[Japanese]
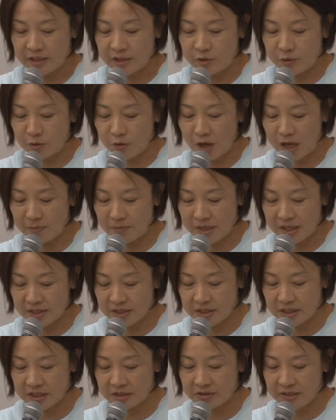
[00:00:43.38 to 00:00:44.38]
横浜
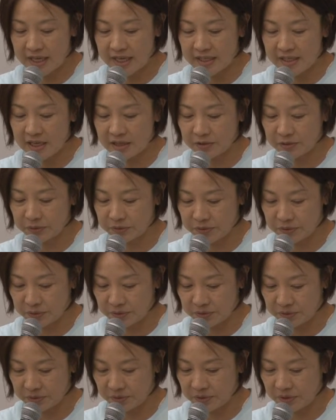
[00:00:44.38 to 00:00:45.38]
市立大学附
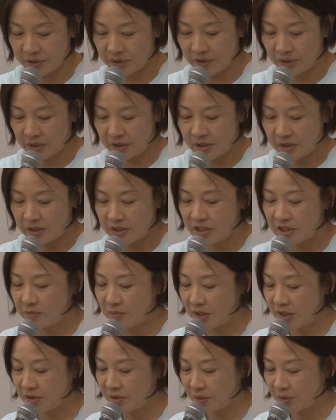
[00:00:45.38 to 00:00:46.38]
属市
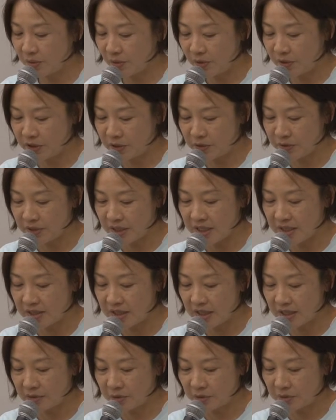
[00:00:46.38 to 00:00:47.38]
民総合医療
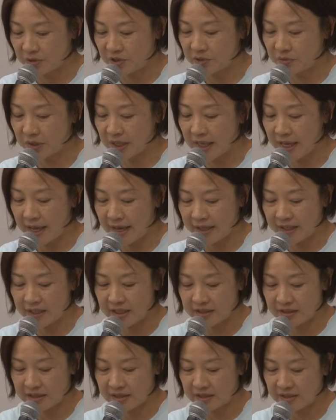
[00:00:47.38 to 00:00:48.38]
センターの円谷
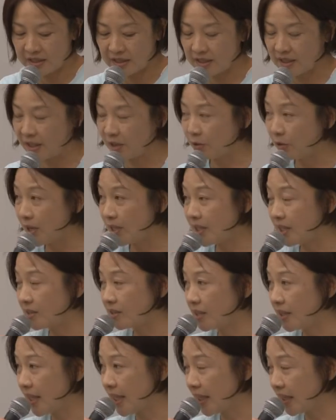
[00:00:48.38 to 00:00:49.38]
明先生にご挨
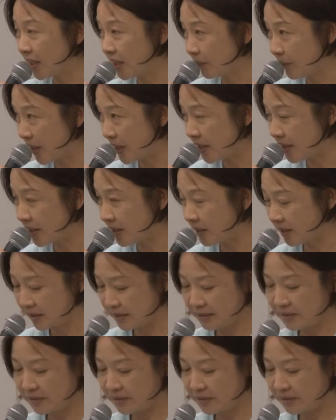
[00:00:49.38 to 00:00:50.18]
拶いただきます。